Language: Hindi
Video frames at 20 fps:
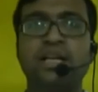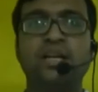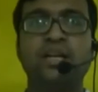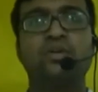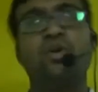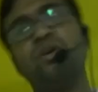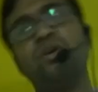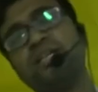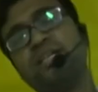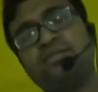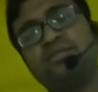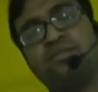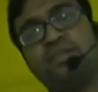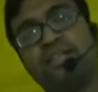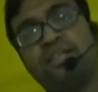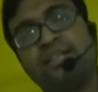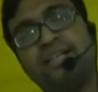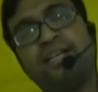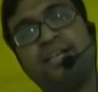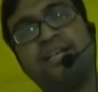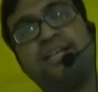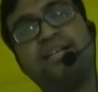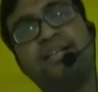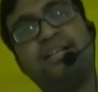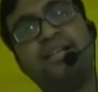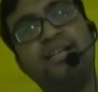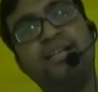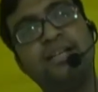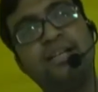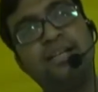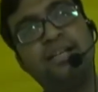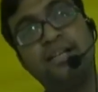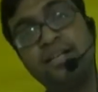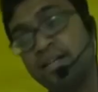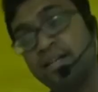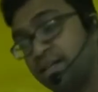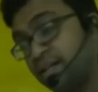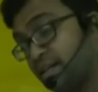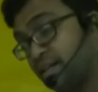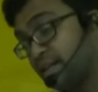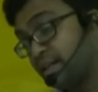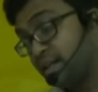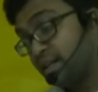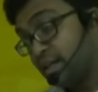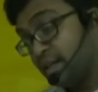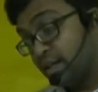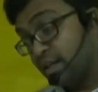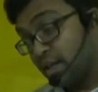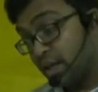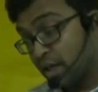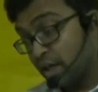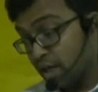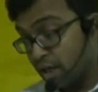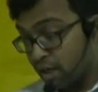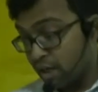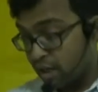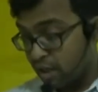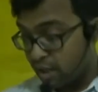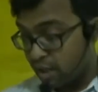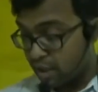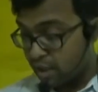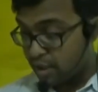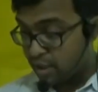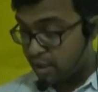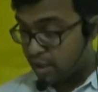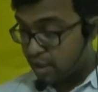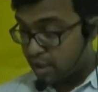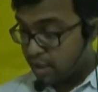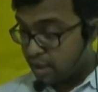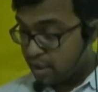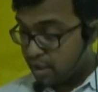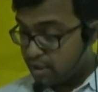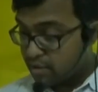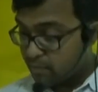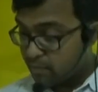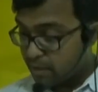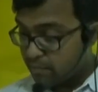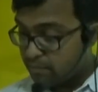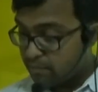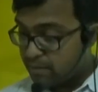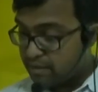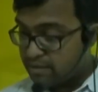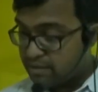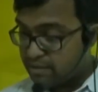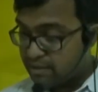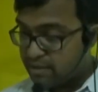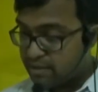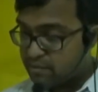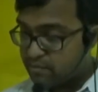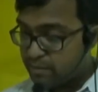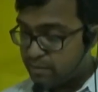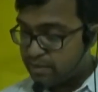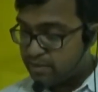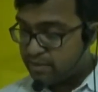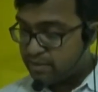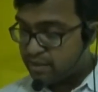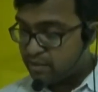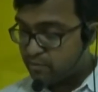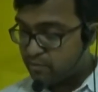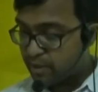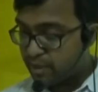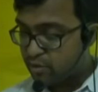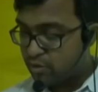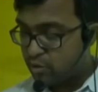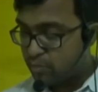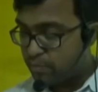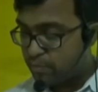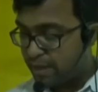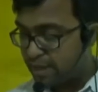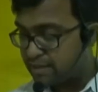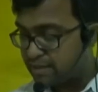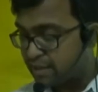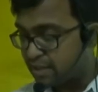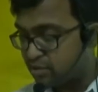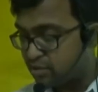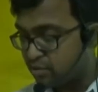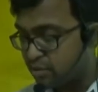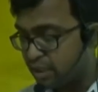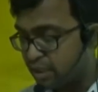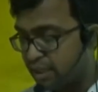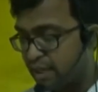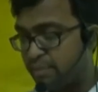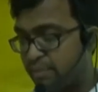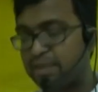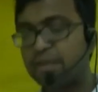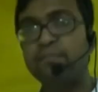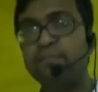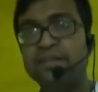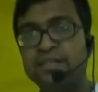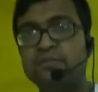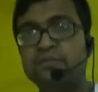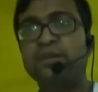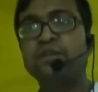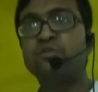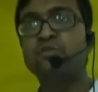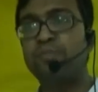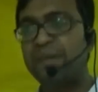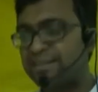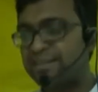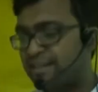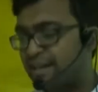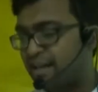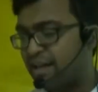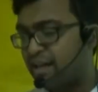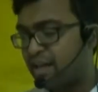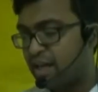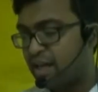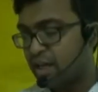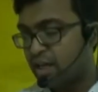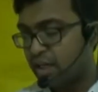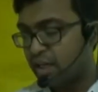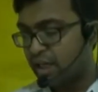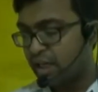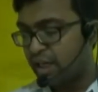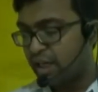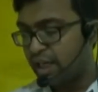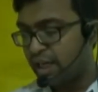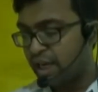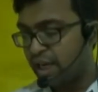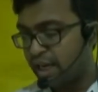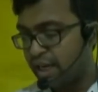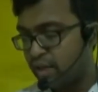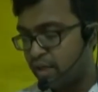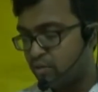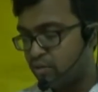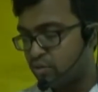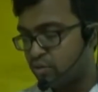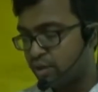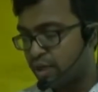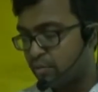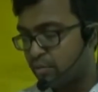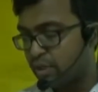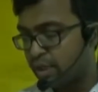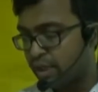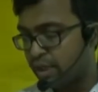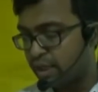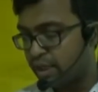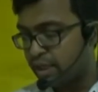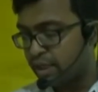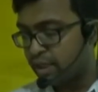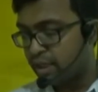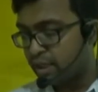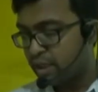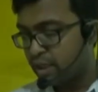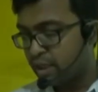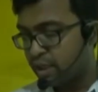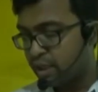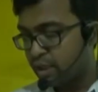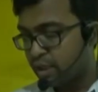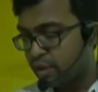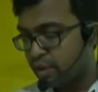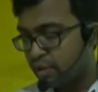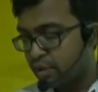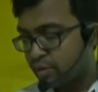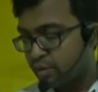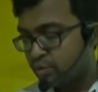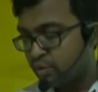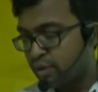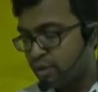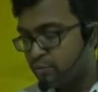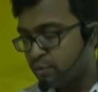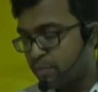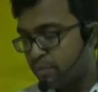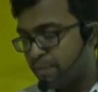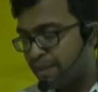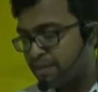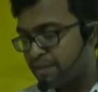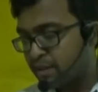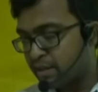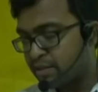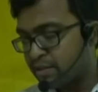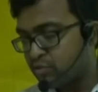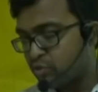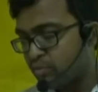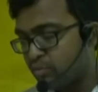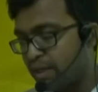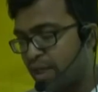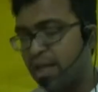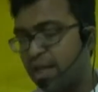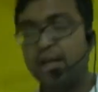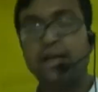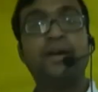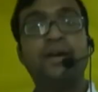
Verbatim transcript: कौन किसको देता है हाँ इस बार बिजनेस बिजनेसमैन को पैसा जो दे रहा है मतलब बिजनेसमैन जो पैसा ले रहा है उसको क्या बोलेंगे तो इस बार पैसा किसको मिला